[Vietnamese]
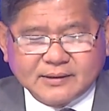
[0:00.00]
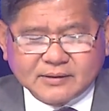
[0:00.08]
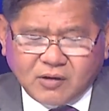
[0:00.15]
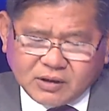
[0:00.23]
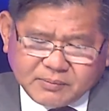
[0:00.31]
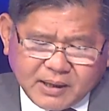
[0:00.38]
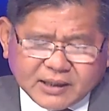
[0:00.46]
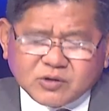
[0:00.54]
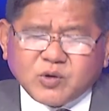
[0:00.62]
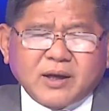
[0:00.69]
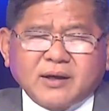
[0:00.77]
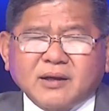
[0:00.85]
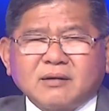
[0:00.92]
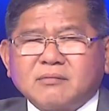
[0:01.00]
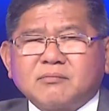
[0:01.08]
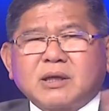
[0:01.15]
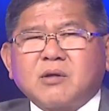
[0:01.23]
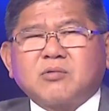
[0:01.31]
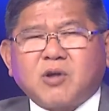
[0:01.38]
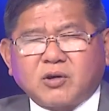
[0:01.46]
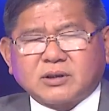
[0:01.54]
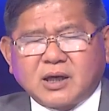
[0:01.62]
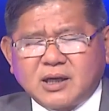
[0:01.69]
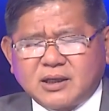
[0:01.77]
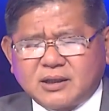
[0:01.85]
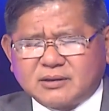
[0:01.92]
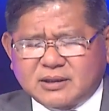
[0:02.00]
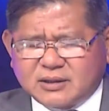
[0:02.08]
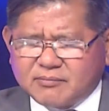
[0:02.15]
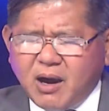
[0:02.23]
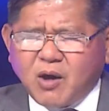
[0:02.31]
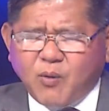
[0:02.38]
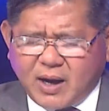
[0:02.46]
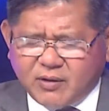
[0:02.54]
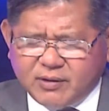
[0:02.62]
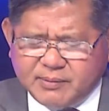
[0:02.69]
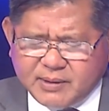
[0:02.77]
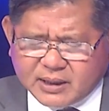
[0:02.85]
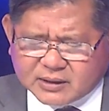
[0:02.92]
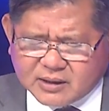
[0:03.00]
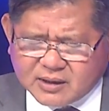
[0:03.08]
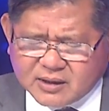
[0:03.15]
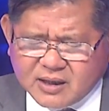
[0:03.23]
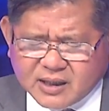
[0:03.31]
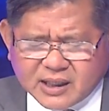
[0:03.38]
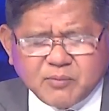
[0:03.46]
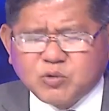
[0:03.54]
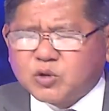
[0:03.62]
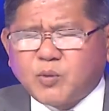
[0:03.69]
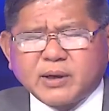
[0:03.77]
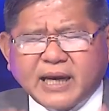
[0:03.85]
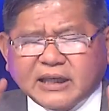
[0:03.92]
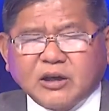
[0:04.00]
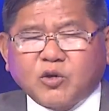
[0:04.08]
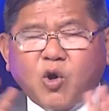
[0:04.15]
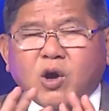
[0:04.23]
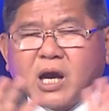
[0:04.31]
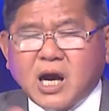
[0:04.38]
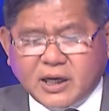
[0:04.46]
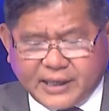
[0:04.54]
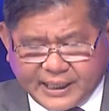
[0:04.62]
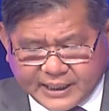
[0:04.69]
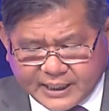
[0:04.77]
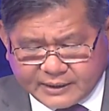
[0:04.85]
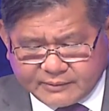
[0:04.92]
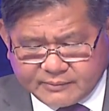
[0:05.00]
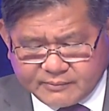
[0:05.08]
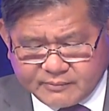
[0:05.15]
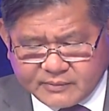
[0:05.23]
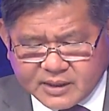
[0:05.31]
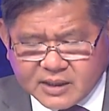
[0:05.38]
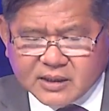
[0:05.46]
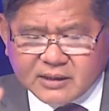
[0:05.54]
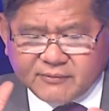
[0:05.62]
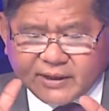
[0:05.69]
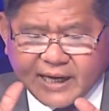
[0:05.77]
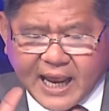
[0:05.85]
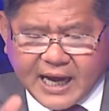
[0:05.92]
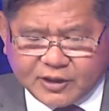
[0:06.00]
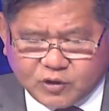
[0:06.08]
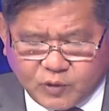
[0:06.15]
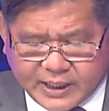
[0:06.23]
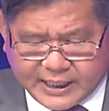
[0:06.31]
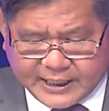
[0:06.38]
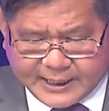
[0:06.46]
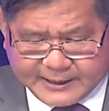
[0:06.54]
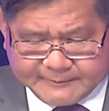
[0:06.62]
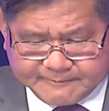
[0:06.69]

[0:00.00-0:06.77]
Thôi mà cái chuyện đó mình không nói tới, thì mà ngoặc cái biết thôi. Khi tôi muốn đánh thì có cớ đánh hết. Nhưng vấn đề là chỗ này nè.